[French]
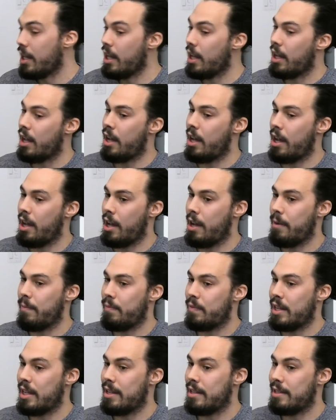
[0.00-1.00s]
Euh,
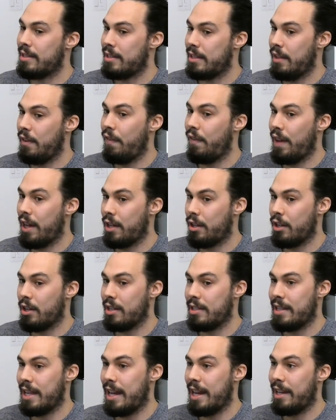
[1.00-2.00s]
ce qui fait que
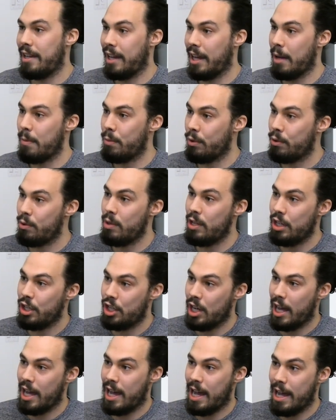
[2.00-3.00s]
ça aiderait beaucoup les gens
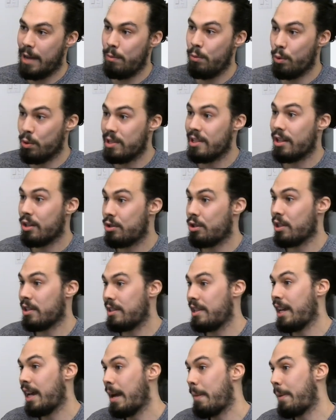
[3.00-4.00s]
à mieux s'en sortir
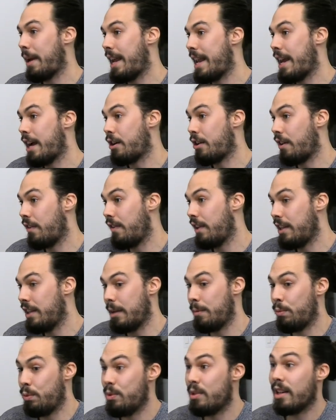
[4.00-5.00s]
après la COVID, être
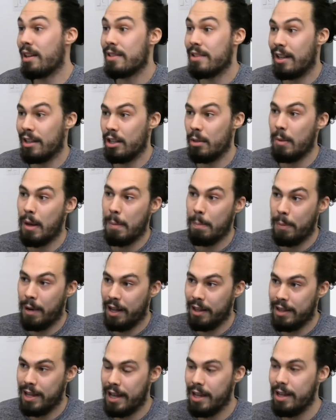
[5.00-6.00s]
plus en santé, même
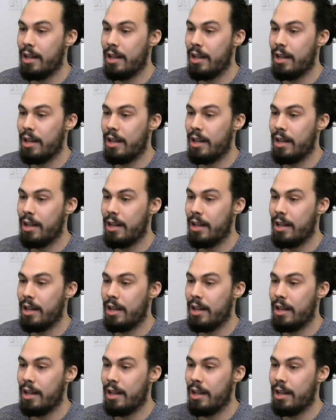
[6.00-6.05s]
pendant.